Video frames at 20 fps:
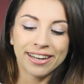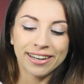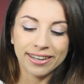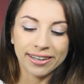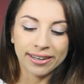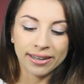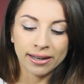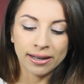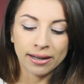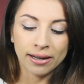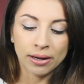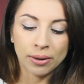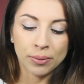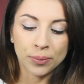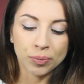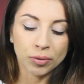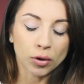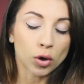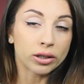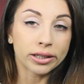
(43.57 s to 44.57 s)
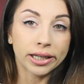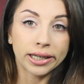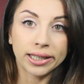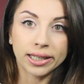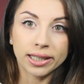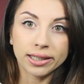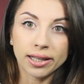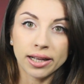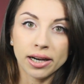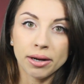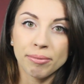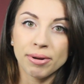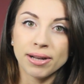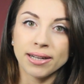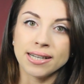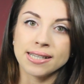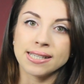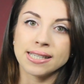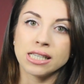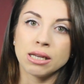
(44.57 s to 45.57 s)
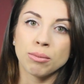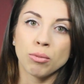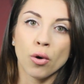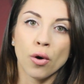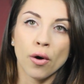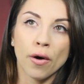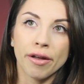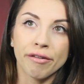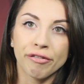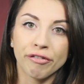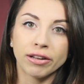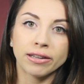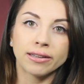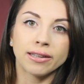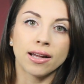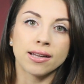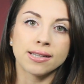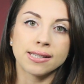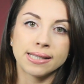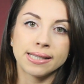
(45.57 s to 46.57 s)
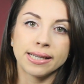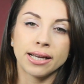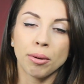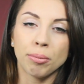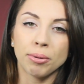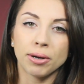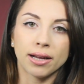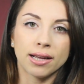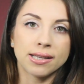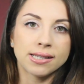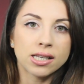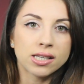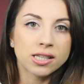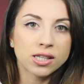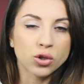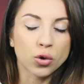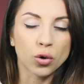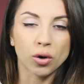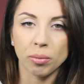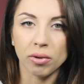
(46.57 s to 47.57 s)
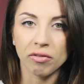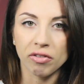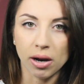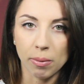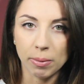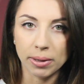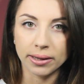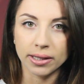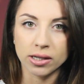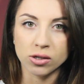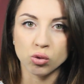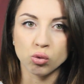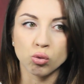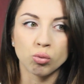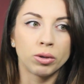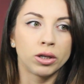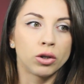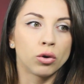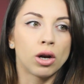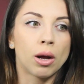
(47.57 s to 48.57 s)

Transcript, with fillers: uh, oltre a idratare benissimo è fantastica perché si assorbe veramente subito,